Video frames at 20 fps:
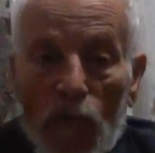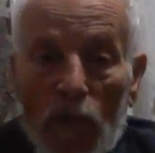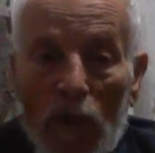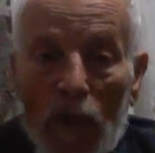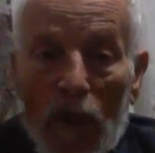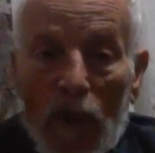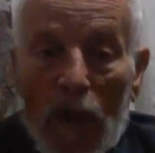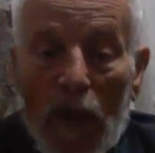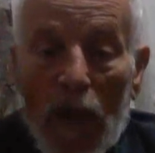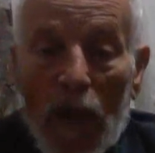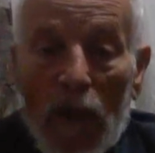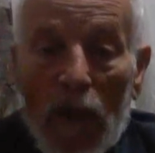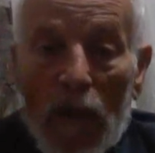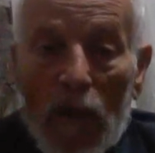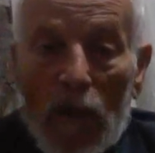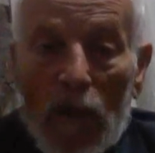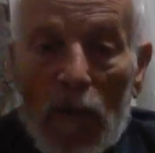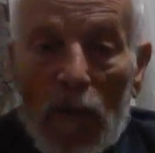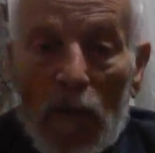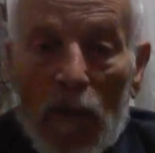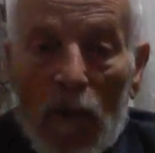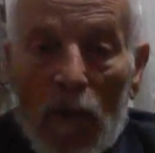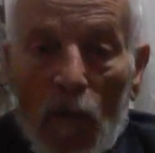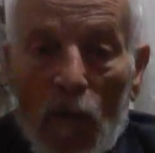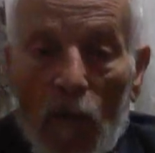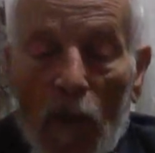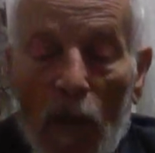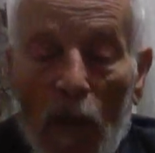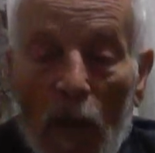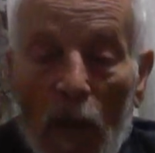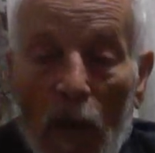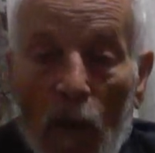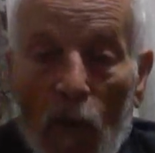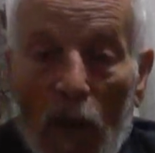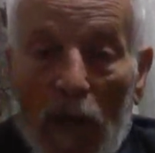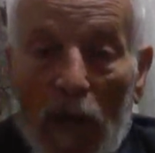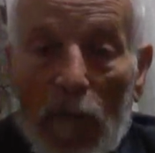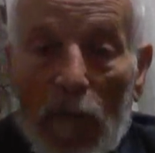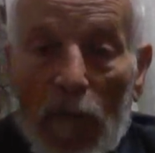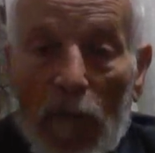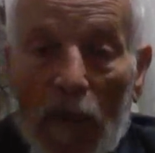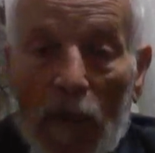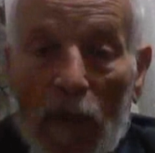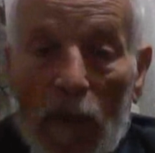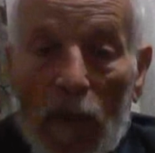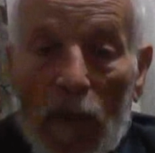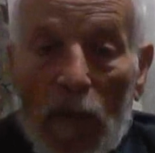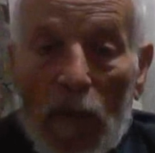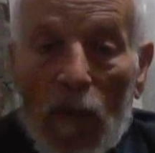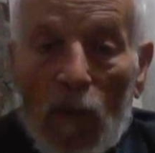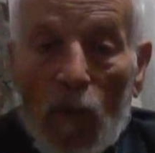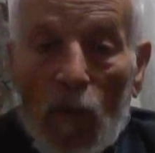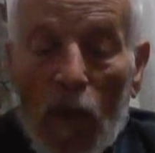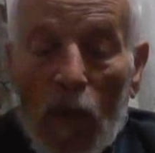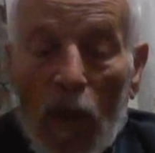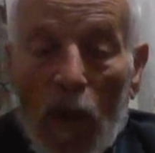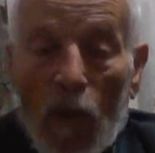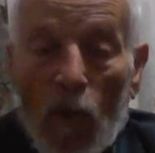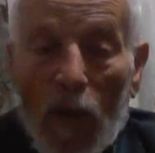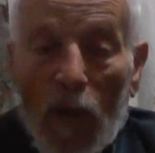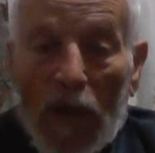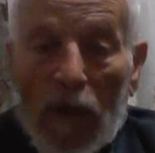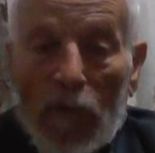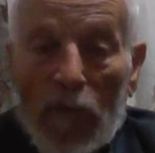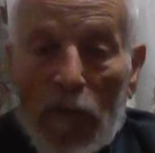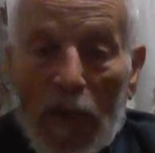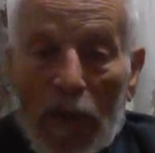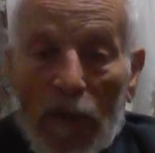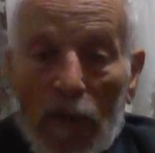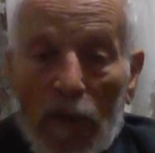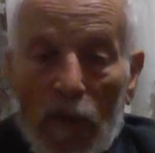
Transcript: لله والله أكبر والله أكبر